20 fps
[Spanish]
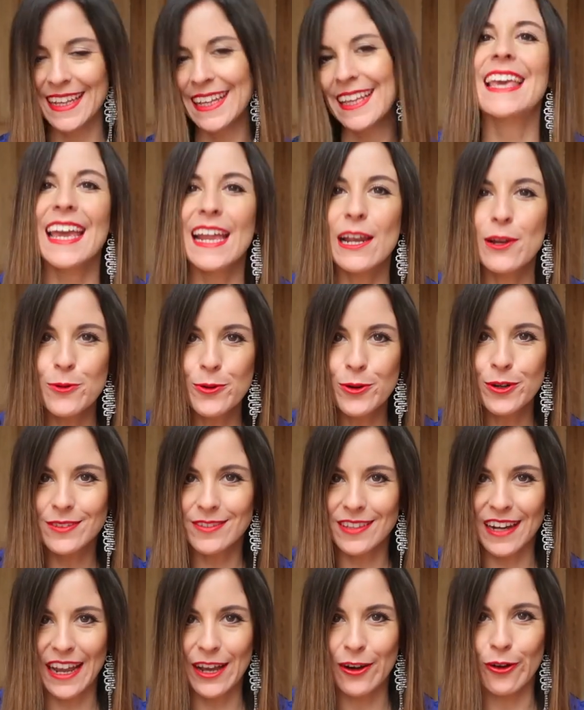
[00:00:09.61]
¿Qué look
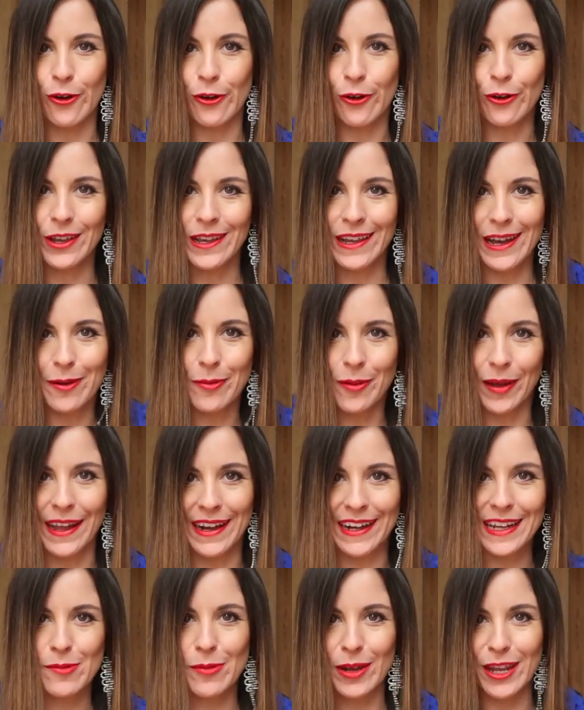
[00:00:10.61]
traigo hoy? A
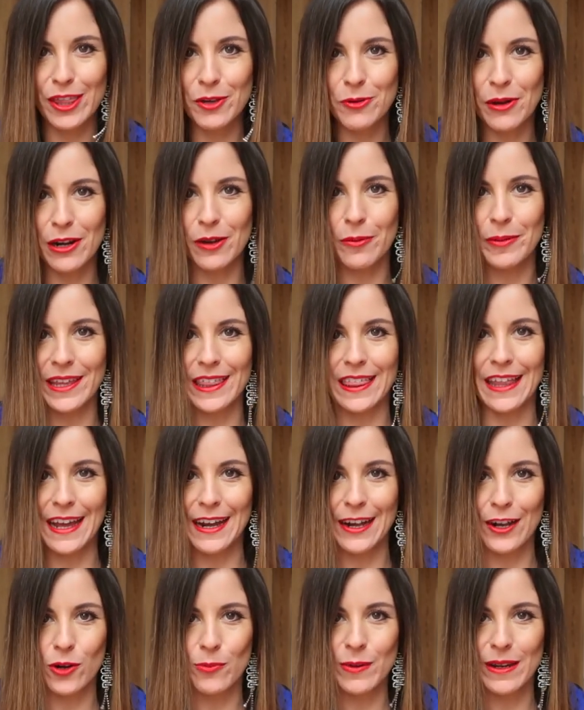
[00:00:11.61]
ver, que parezco algo
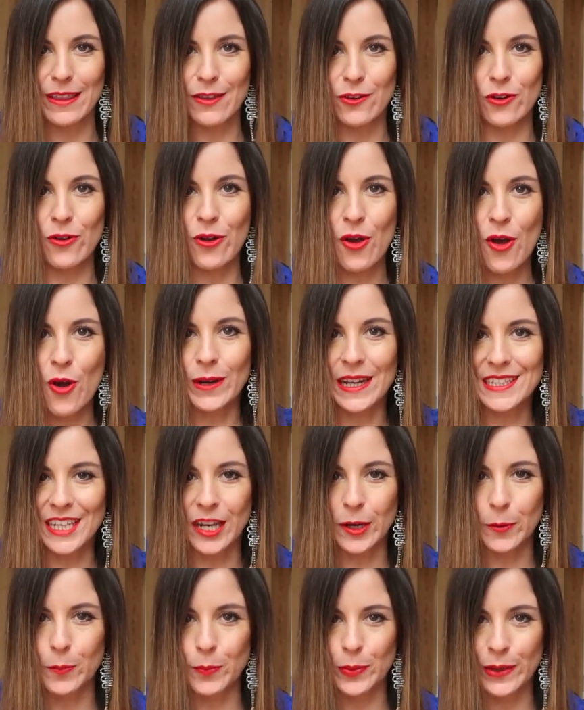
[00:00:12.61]
bizarro, parezco una
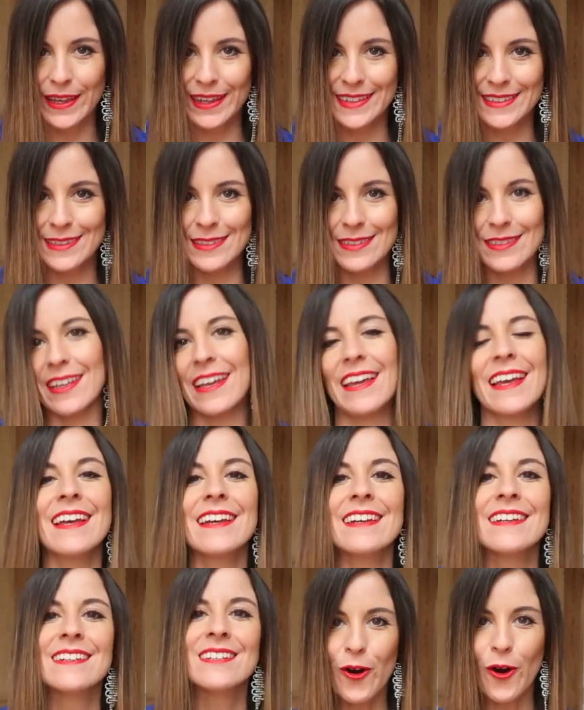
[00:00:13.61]

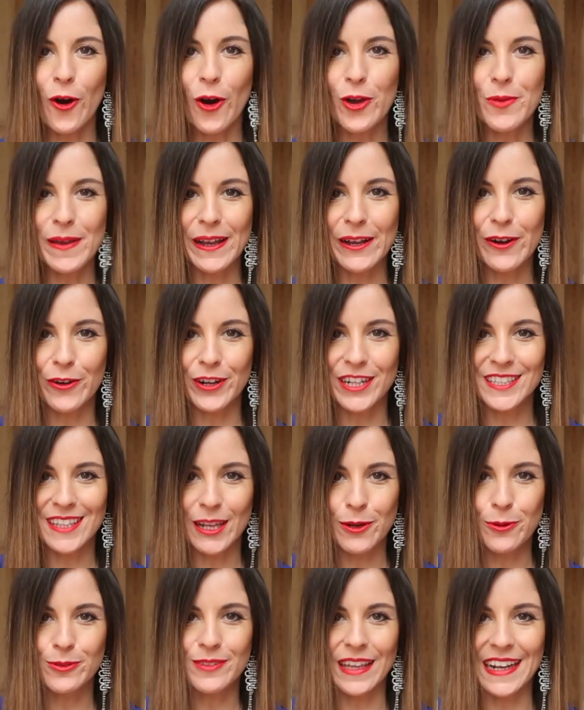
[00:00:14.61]
serpiente. Hoy vengo con
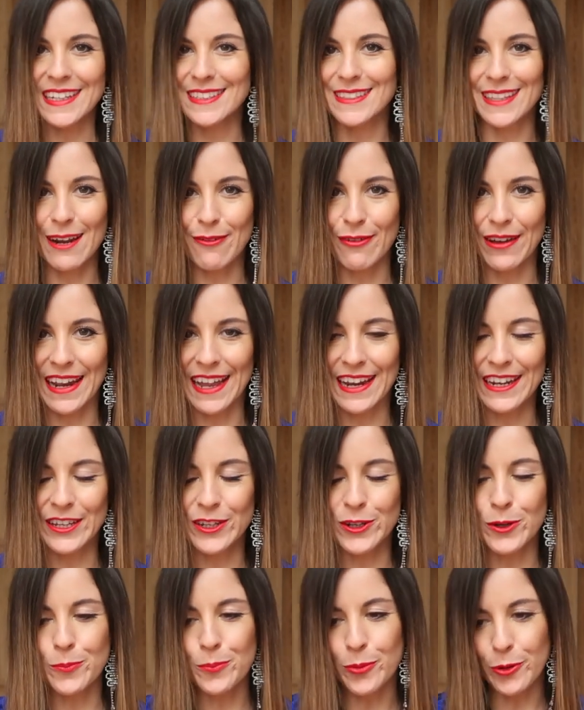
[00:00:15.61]
este look tan
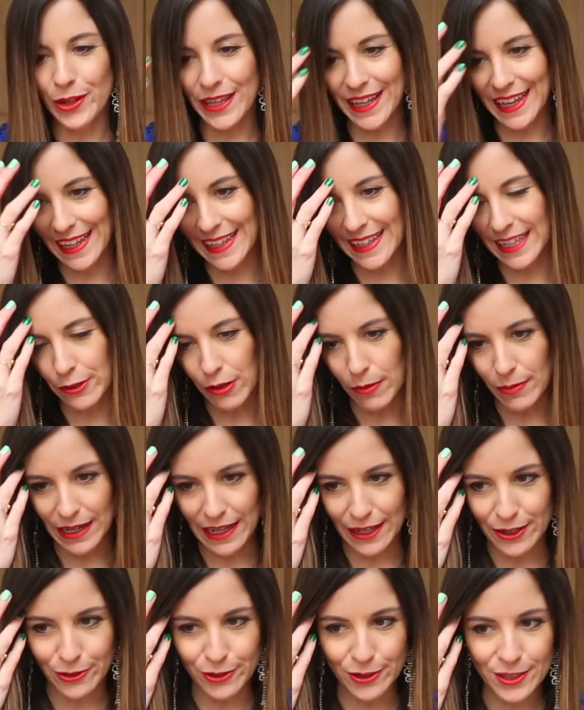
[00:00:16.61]
estrafalario porque quiero
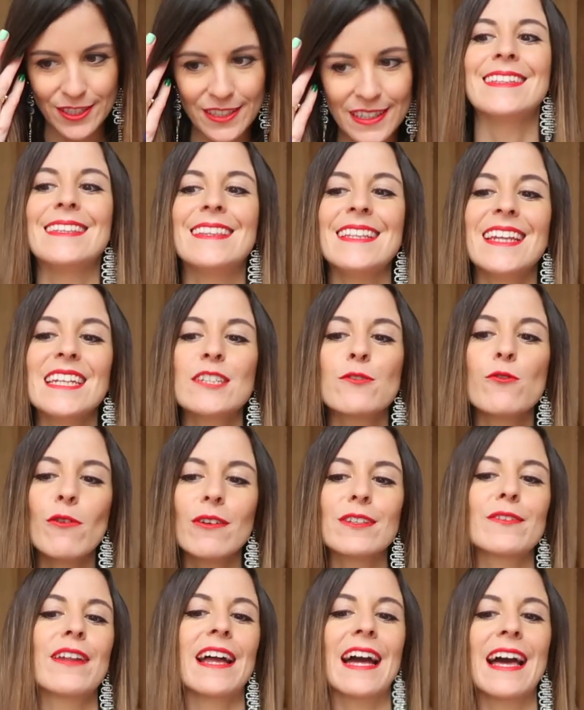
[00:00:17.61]
hablaros de tres
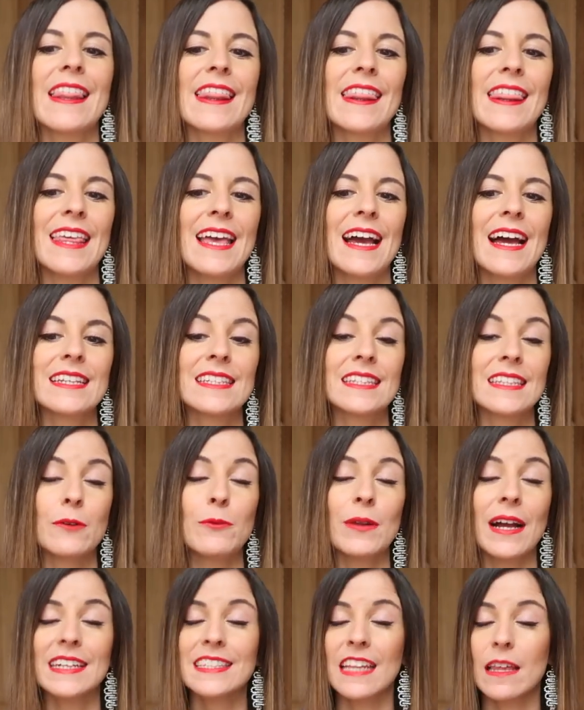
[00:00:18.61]
nuevas fragancias de
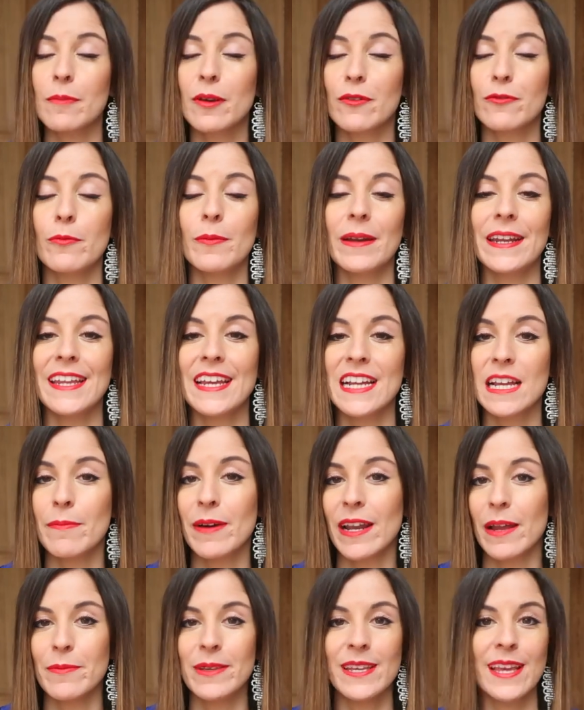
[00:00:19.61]
una casa de perfumería que
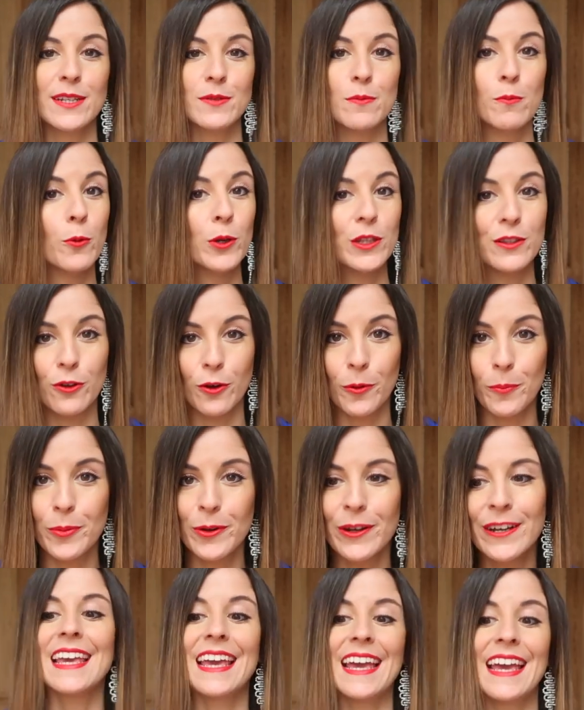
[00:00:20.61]
para mí es muy top,
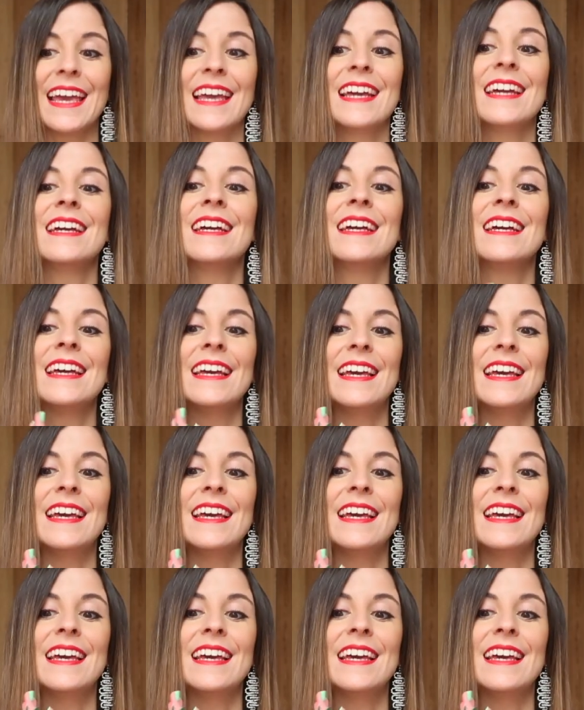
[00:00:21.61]
¿Qué?